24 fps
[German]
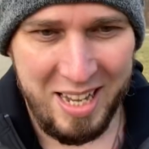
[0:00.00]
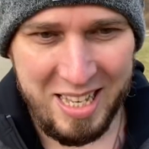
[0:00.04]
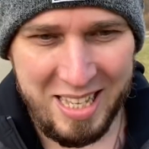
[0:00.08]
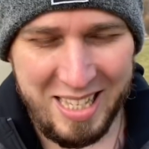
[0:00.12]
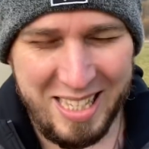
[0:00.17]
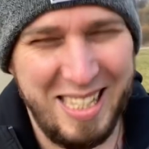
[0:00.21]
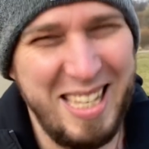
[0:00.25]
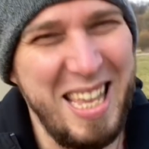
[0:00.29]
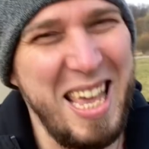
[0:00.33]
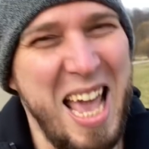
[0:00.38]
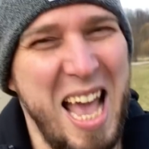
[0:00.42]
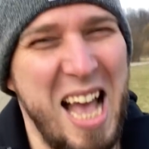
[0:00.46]

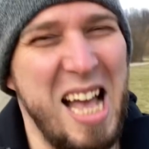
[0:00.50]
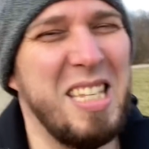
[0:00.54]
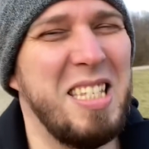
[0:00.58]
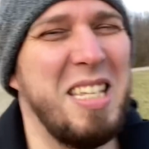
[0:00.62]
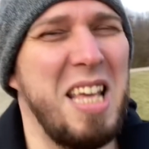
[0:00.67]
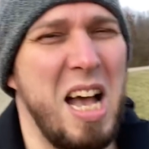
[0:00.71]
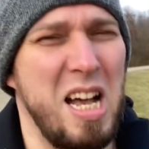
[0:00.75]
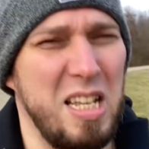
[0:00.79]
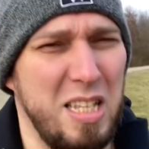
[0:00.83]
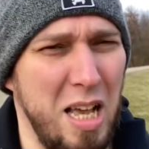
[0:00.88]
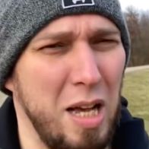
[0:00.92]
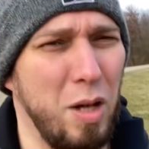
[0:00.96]
sehr,
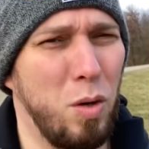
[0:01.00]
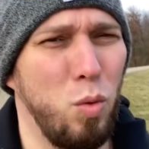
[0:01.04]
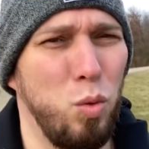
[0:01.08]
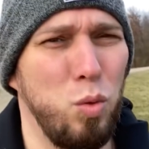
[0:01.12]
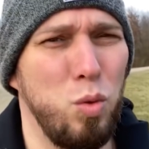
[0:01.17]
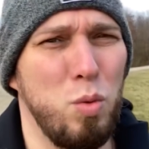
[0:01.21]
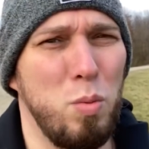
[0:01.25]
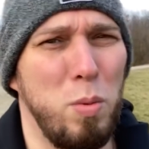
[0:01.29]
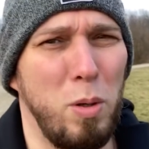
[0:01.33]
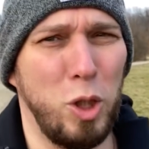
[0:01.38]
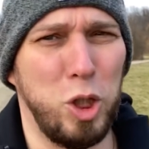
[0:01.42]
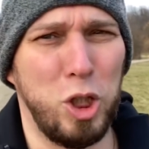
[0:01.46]
sehr, sehr
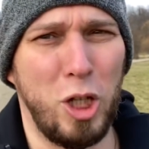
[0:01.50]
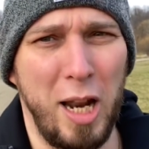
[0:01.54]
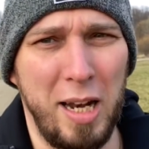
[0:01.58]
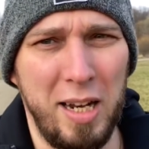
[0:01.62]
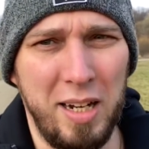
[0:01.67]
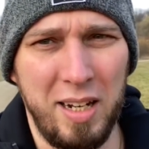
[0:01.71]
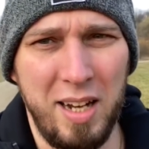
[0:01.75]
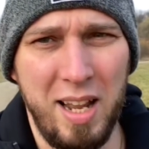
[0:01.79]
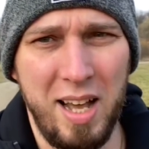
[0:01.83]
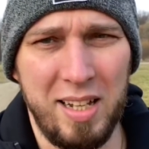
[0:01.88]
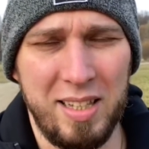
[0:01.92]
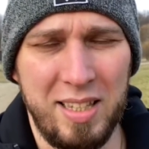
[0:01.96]
gut
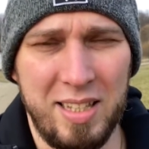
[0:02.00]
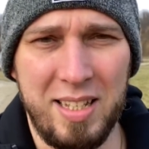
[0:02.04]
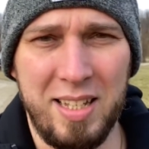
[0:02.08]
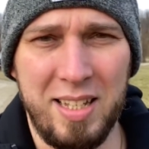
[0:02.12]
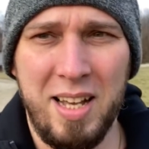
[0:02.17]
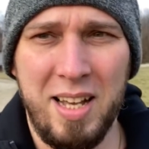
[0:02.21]
überstanden hat.